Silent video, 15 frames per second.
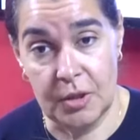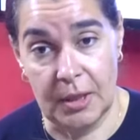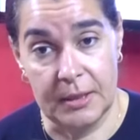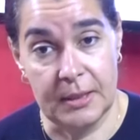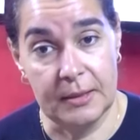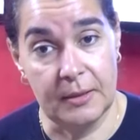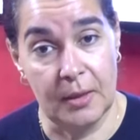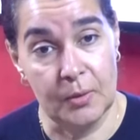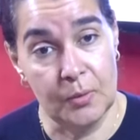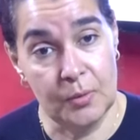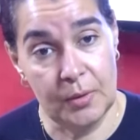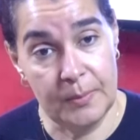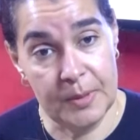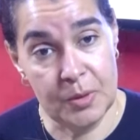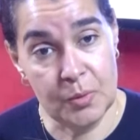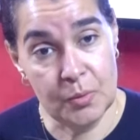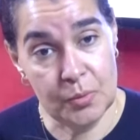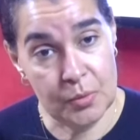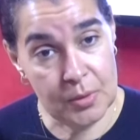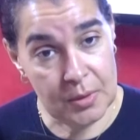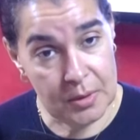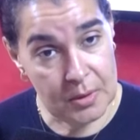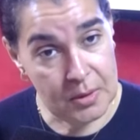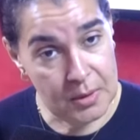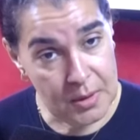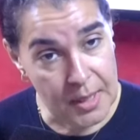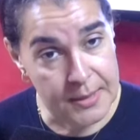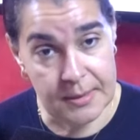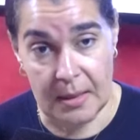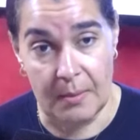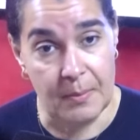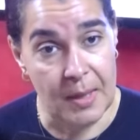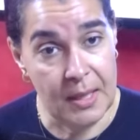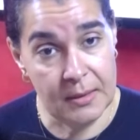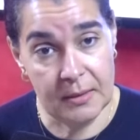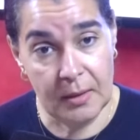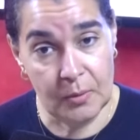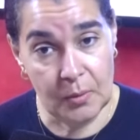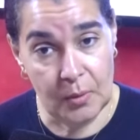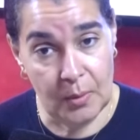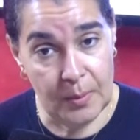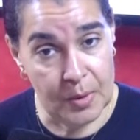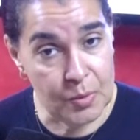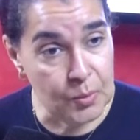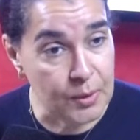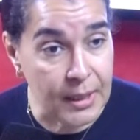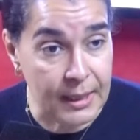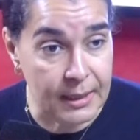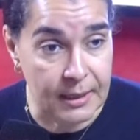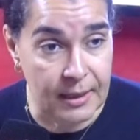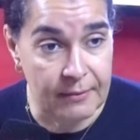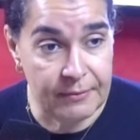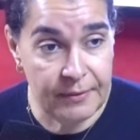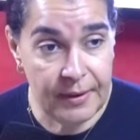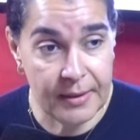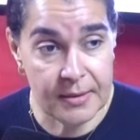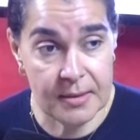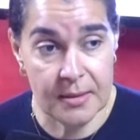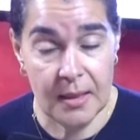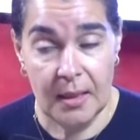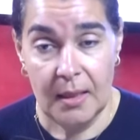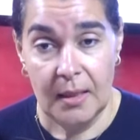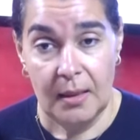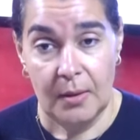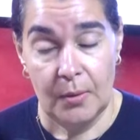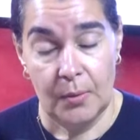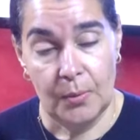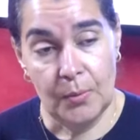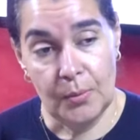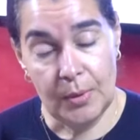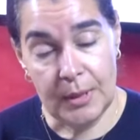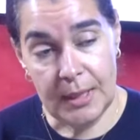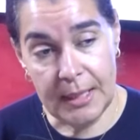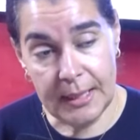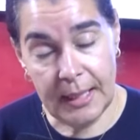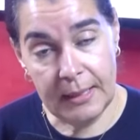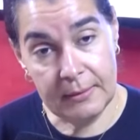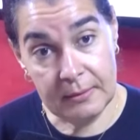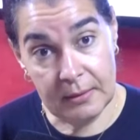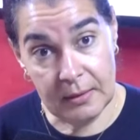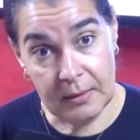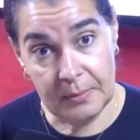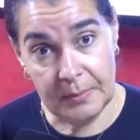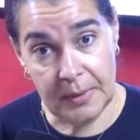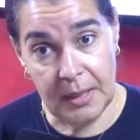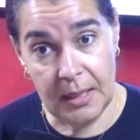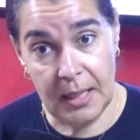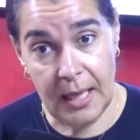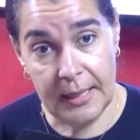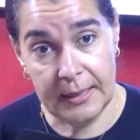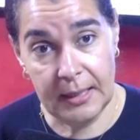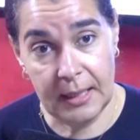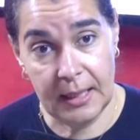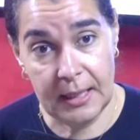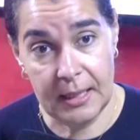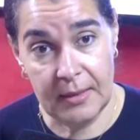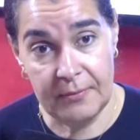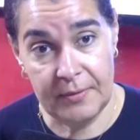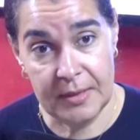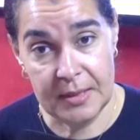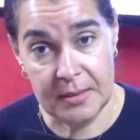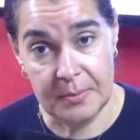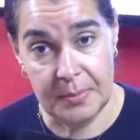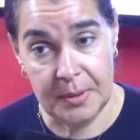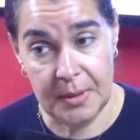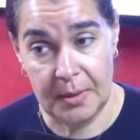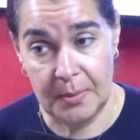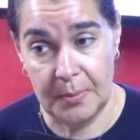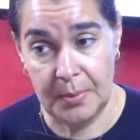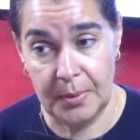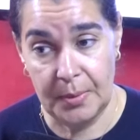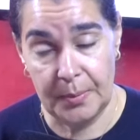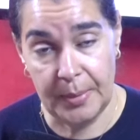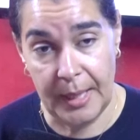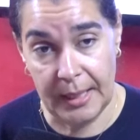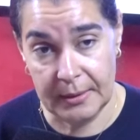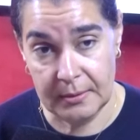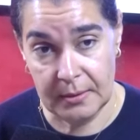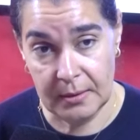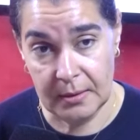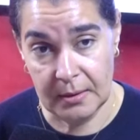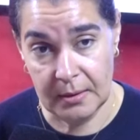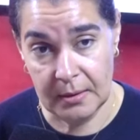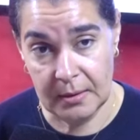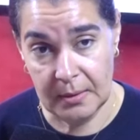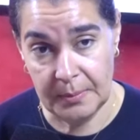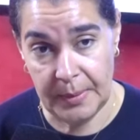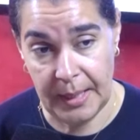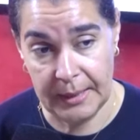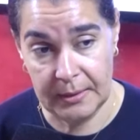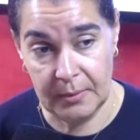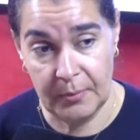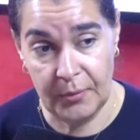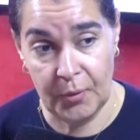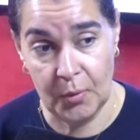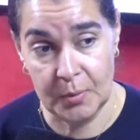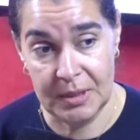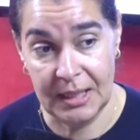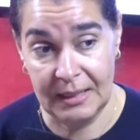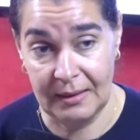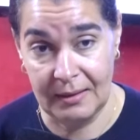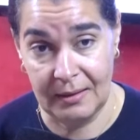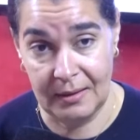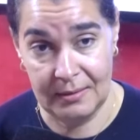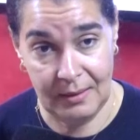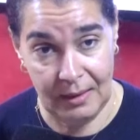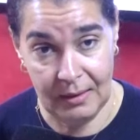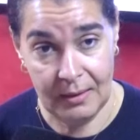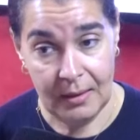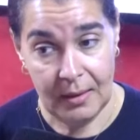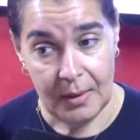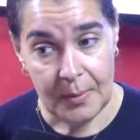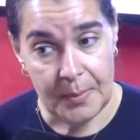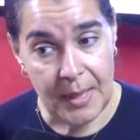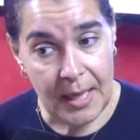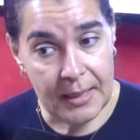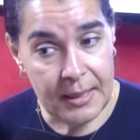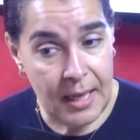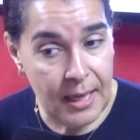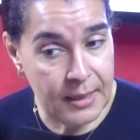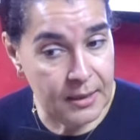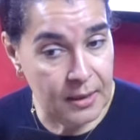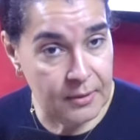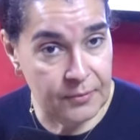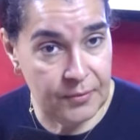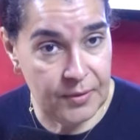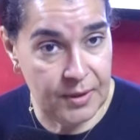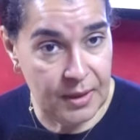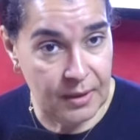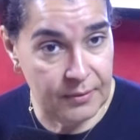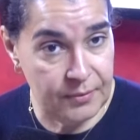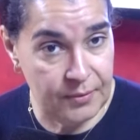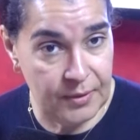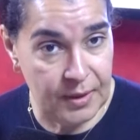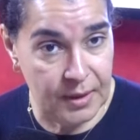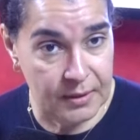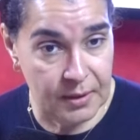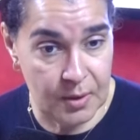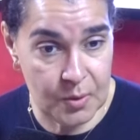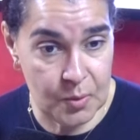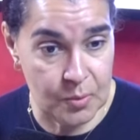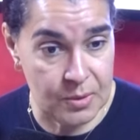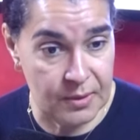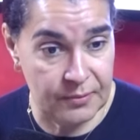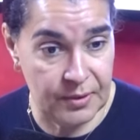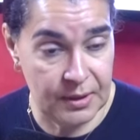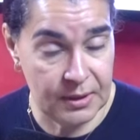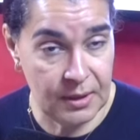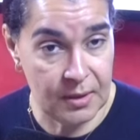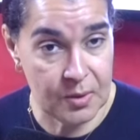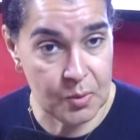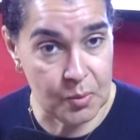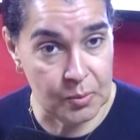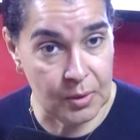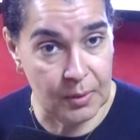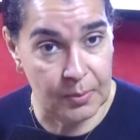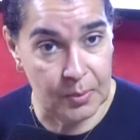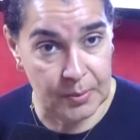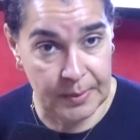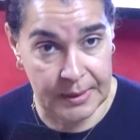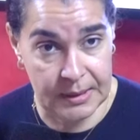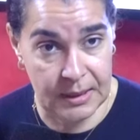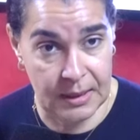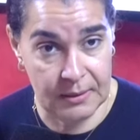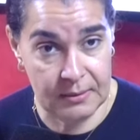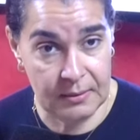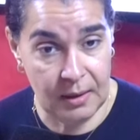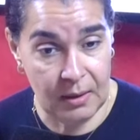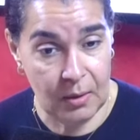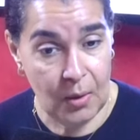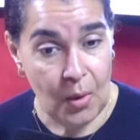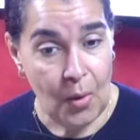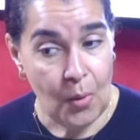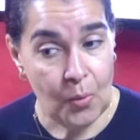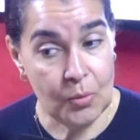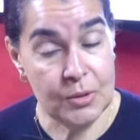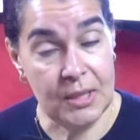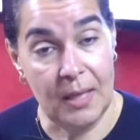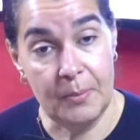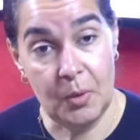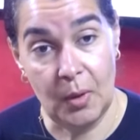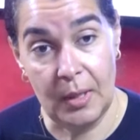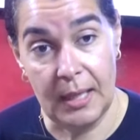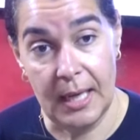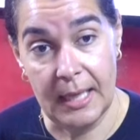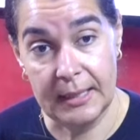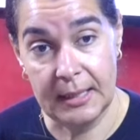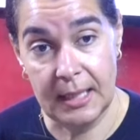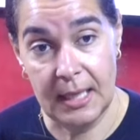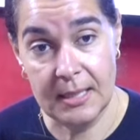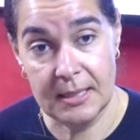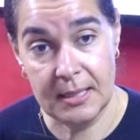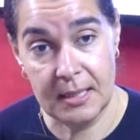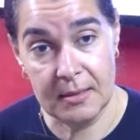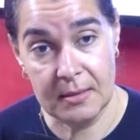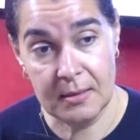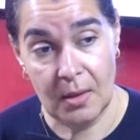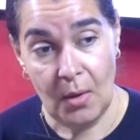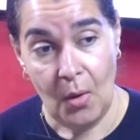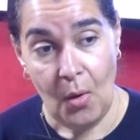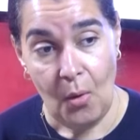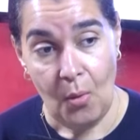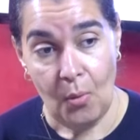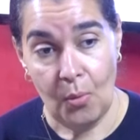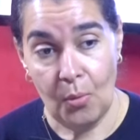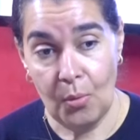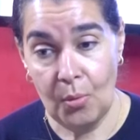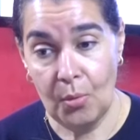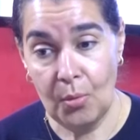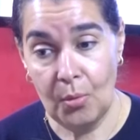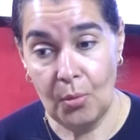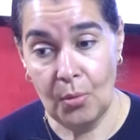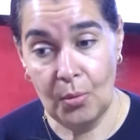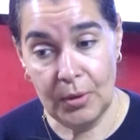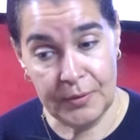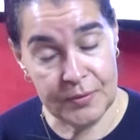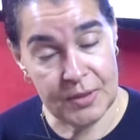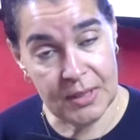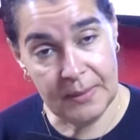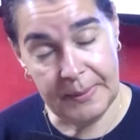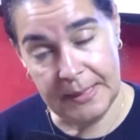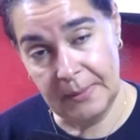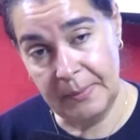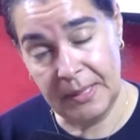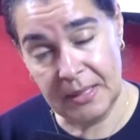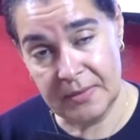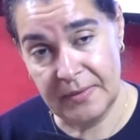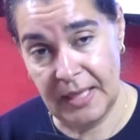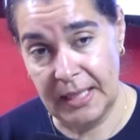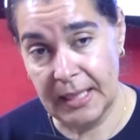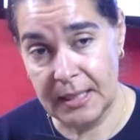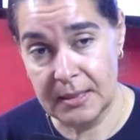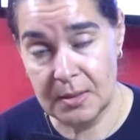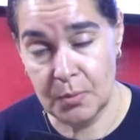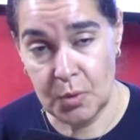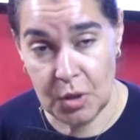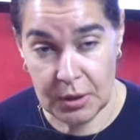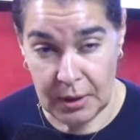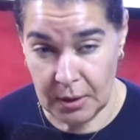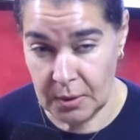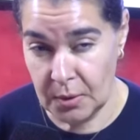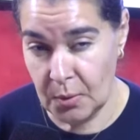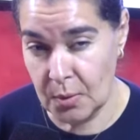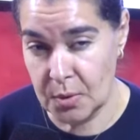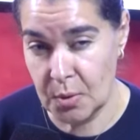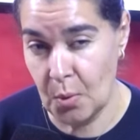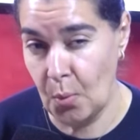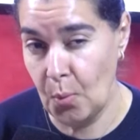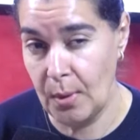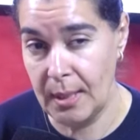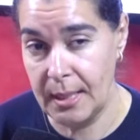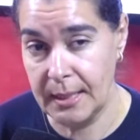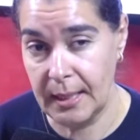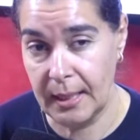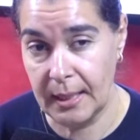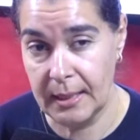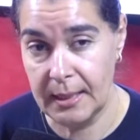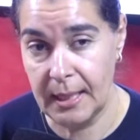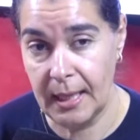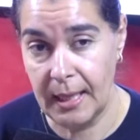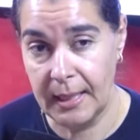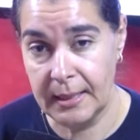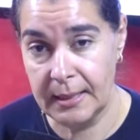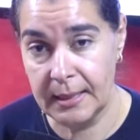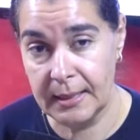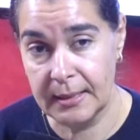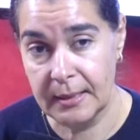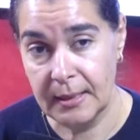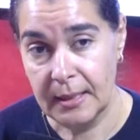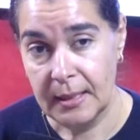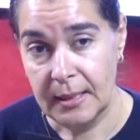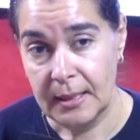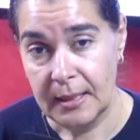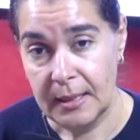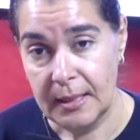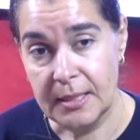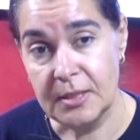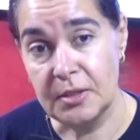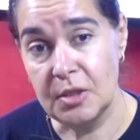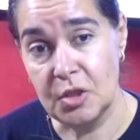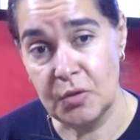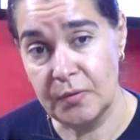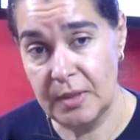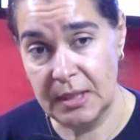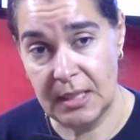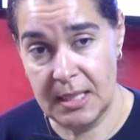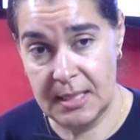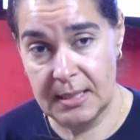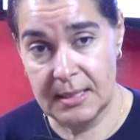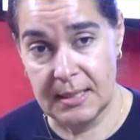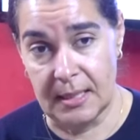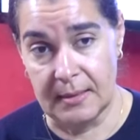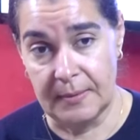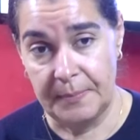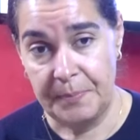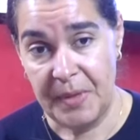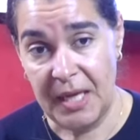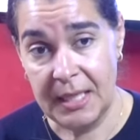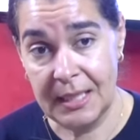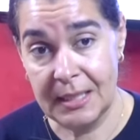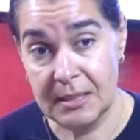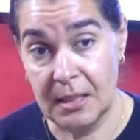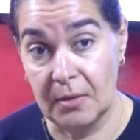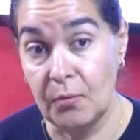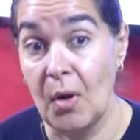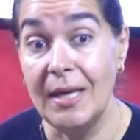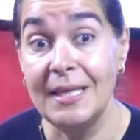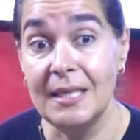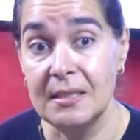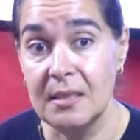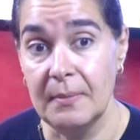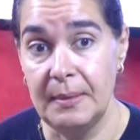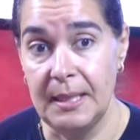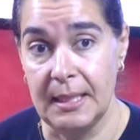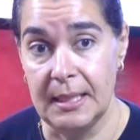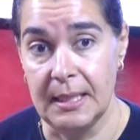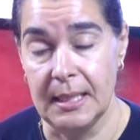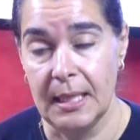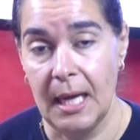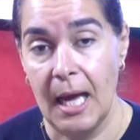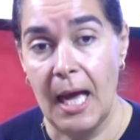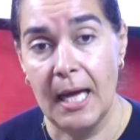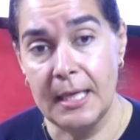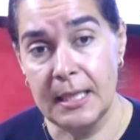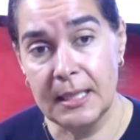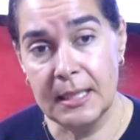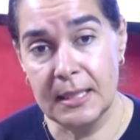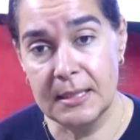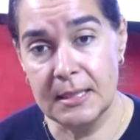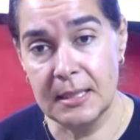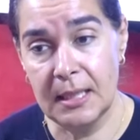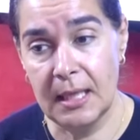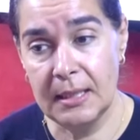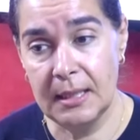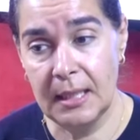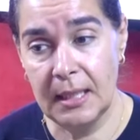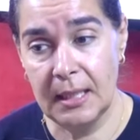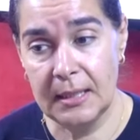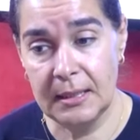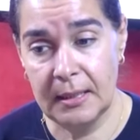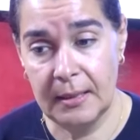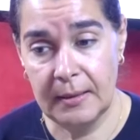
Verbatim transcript: يعني ضروري ما تكون آه، ازمات ضروري ما تكون خلافات واللي كينظر لهاد الخلافات بهاد بهاد المفهوم ديال الرضا بان انا فيا فيا نقص وانت فيك نقص ونقبلوا بعضياتنا ونتعاملوا على هاد الاساس وعرفتي راه بعض المرات في العلاقات الزوجيه داك النقص هو اللي كيخليها انك كتكتشف داك الانسان انك كتعرفو انك كتقبل عليه انك كت... ان ان